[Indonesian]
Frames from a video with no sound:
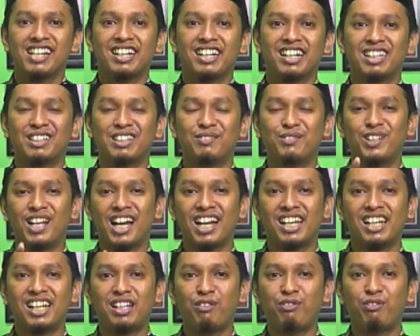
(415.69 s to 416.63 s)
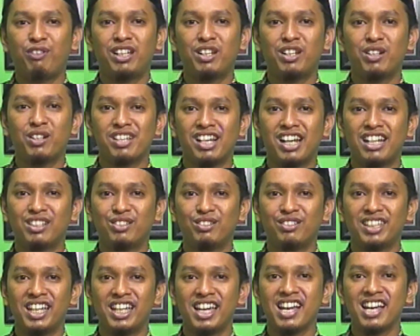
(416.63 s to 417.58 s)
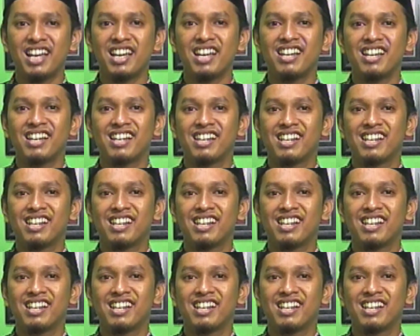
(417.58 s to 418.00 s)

Ketemu lagi di video selanjutnya.